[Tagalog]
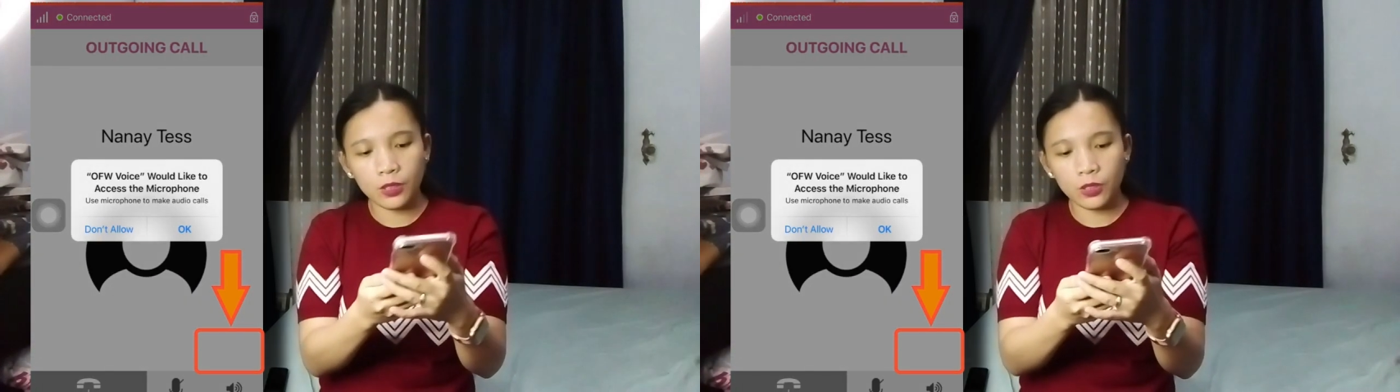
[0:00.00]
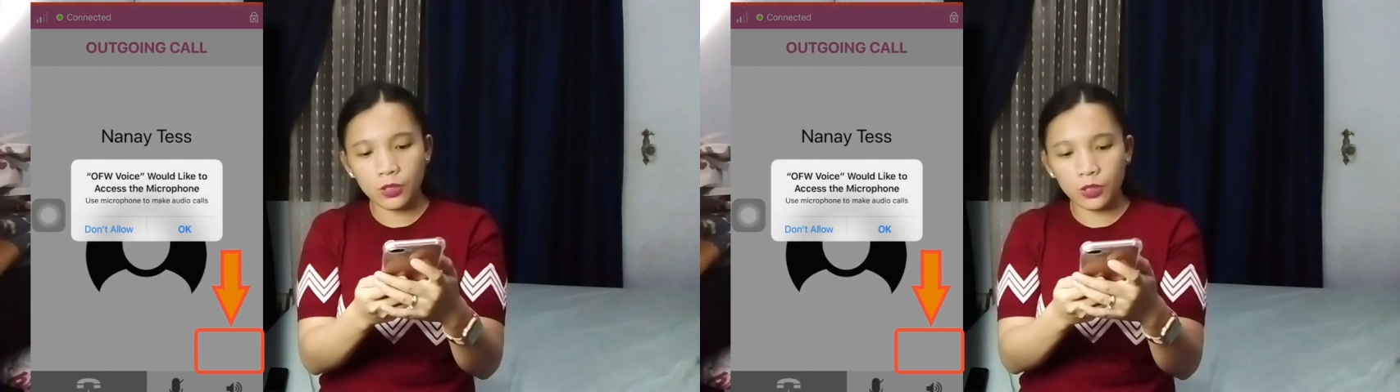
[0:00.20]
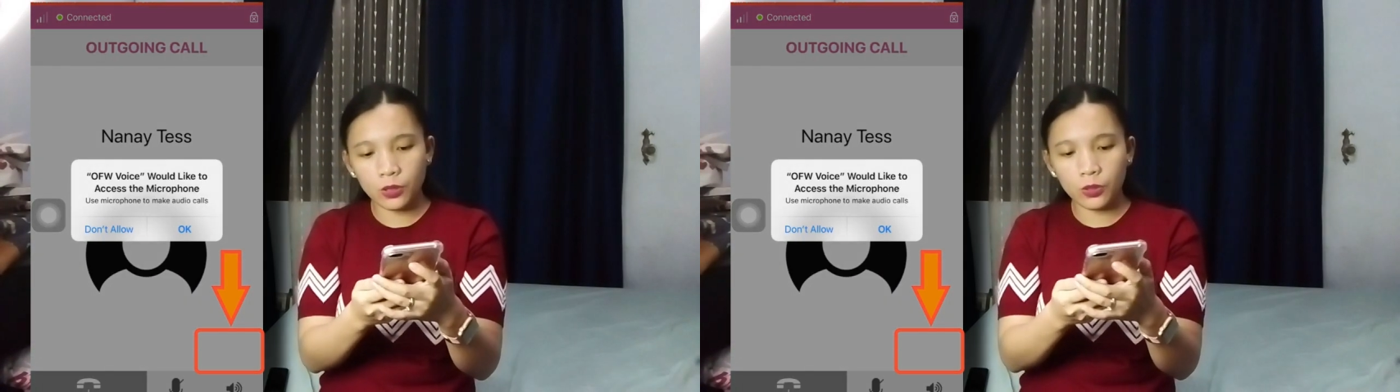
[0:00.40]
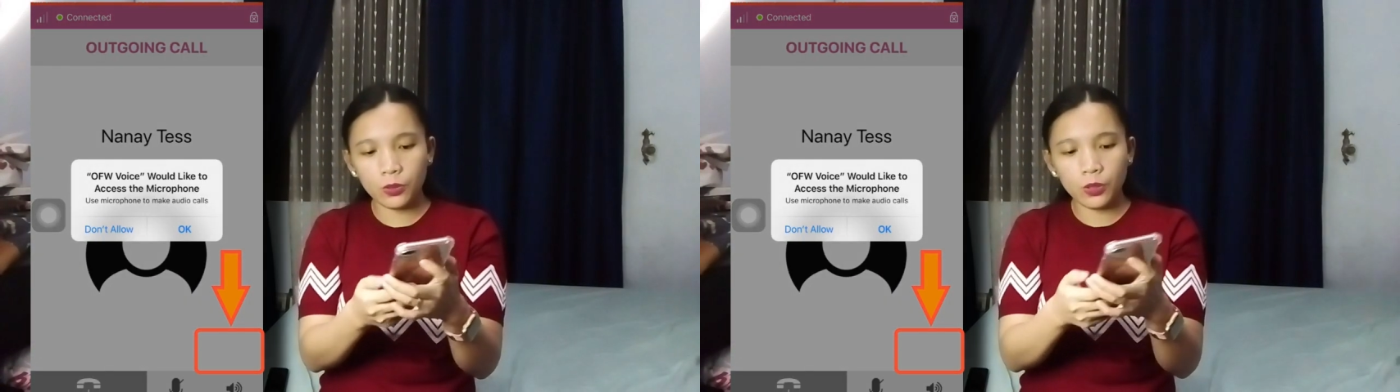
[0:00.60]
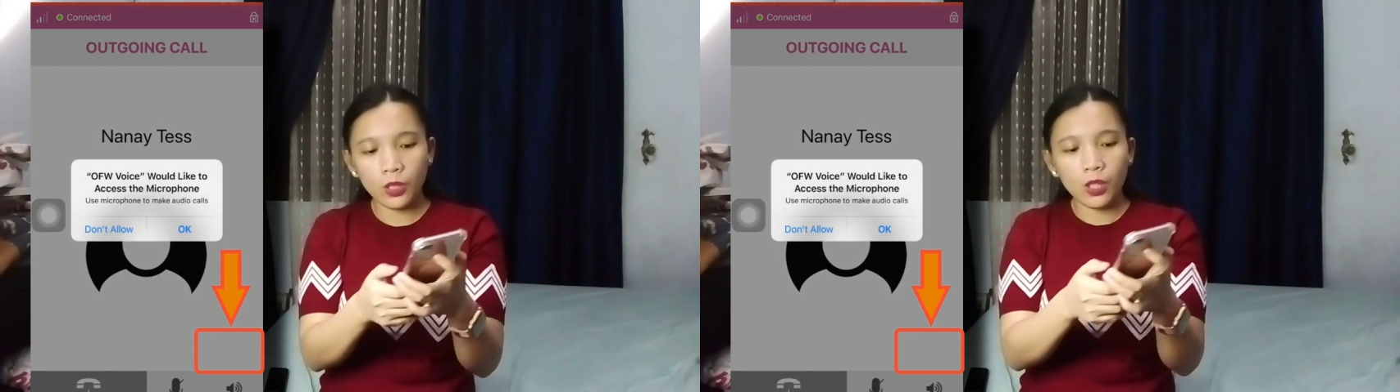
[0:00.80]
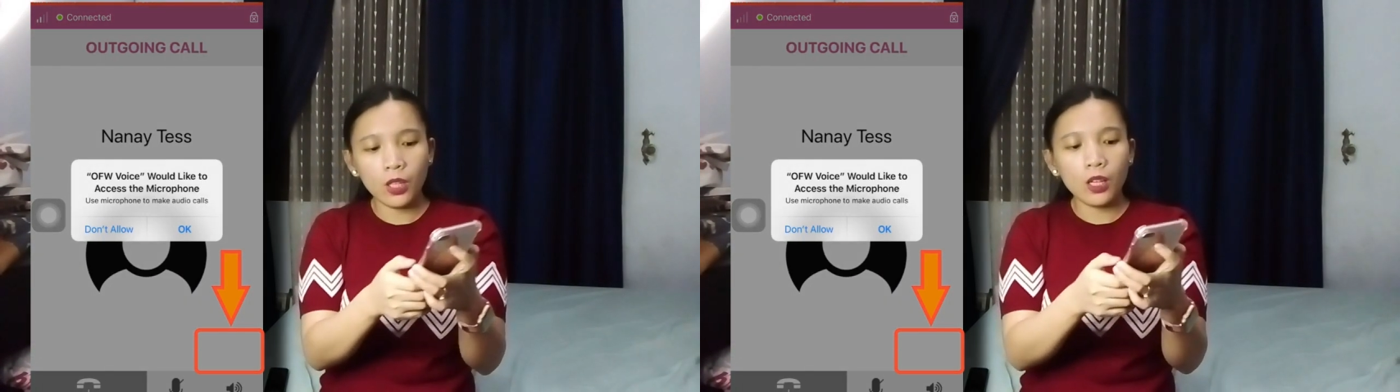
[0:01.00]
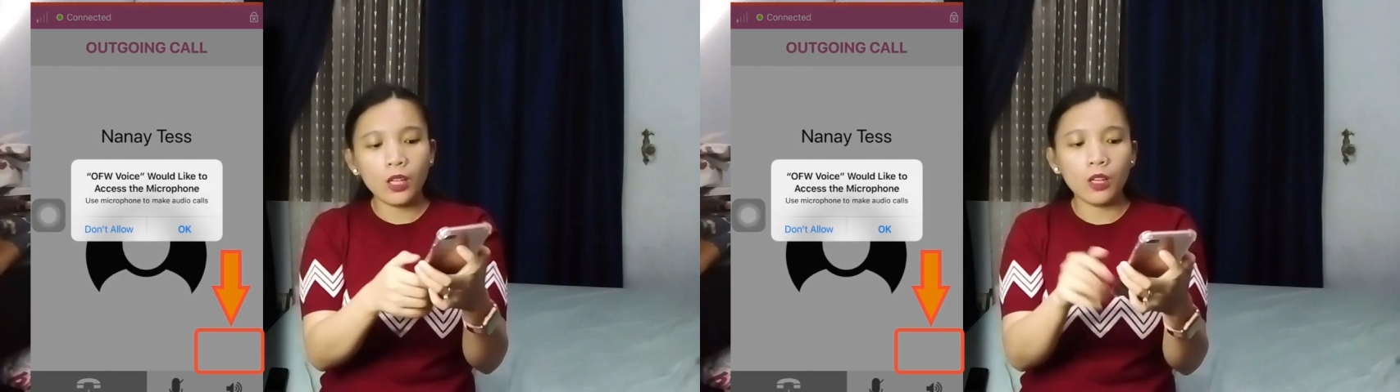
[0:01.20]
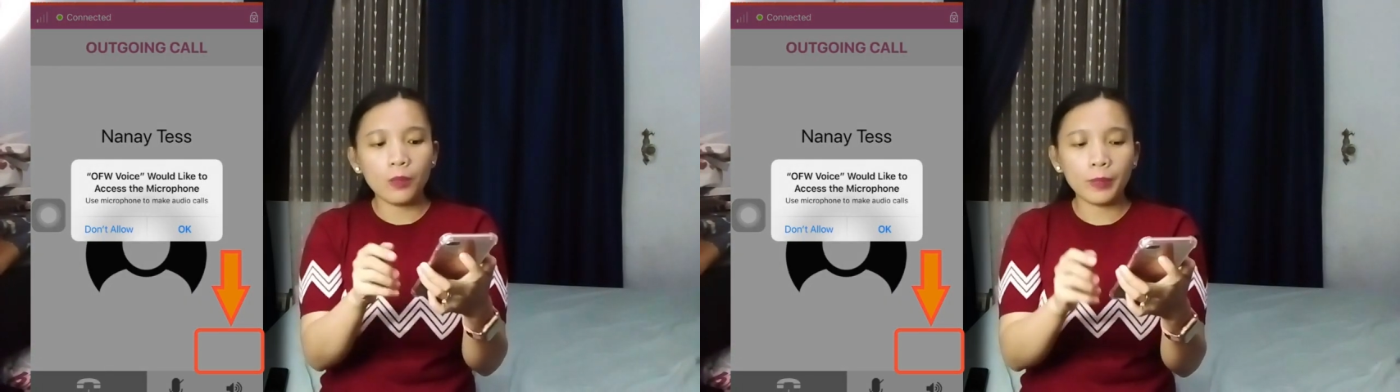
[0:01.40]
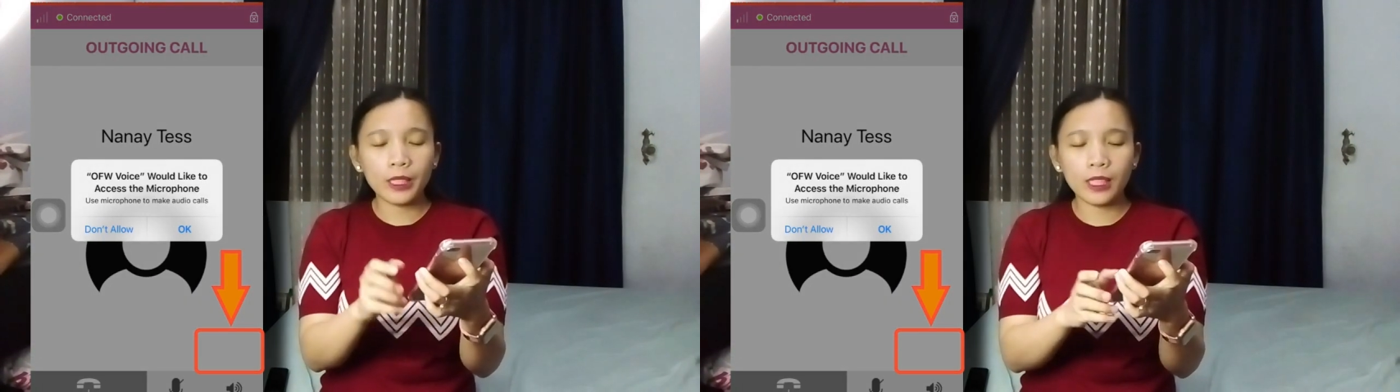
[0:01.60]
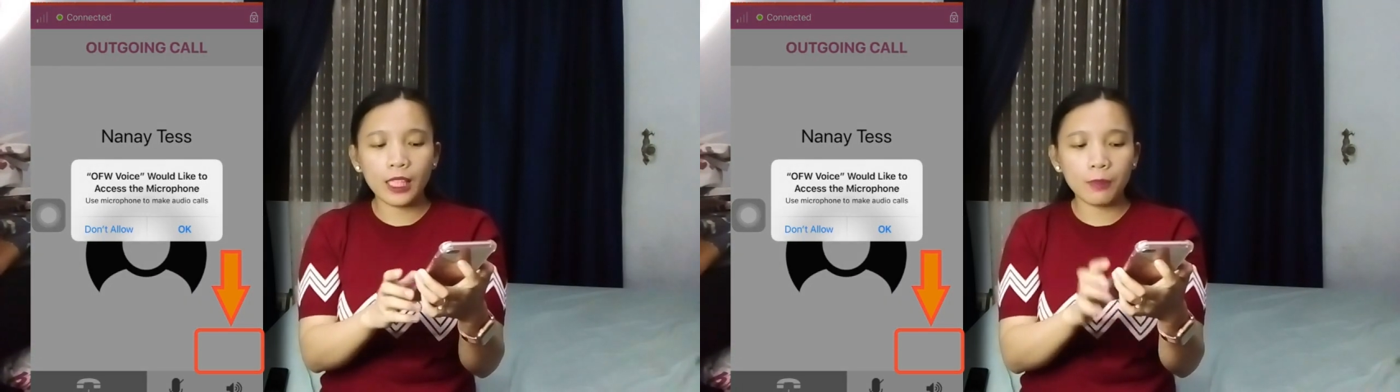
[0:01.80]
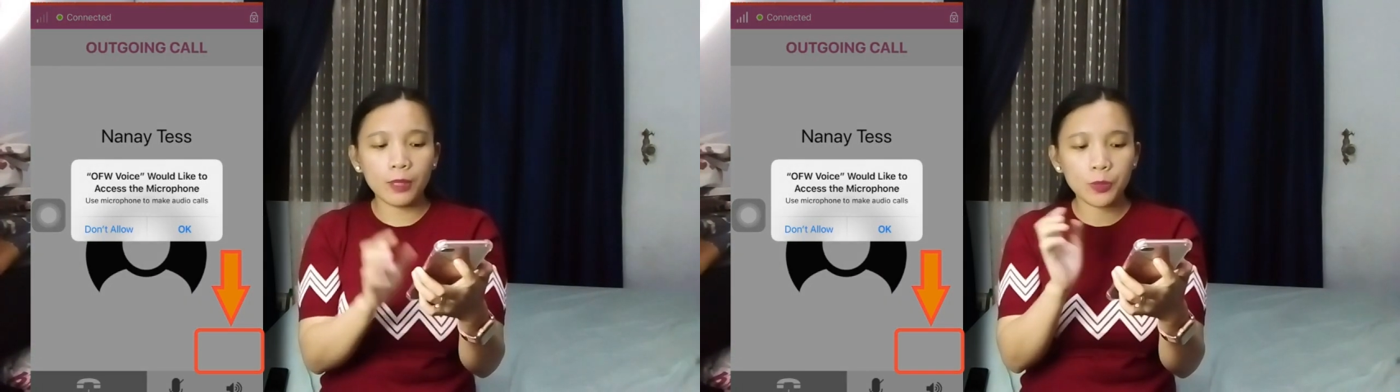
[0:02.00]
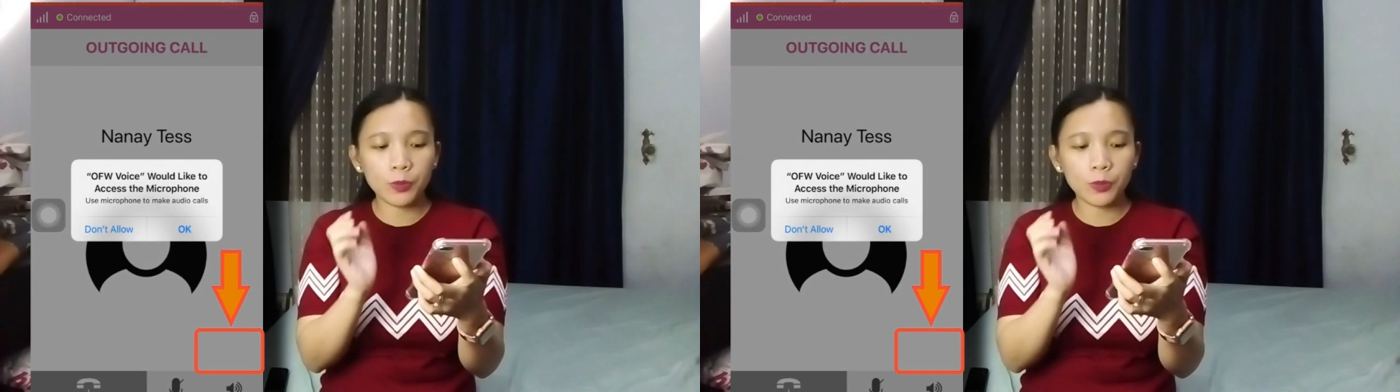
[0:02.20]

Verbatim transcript: So, may lalabas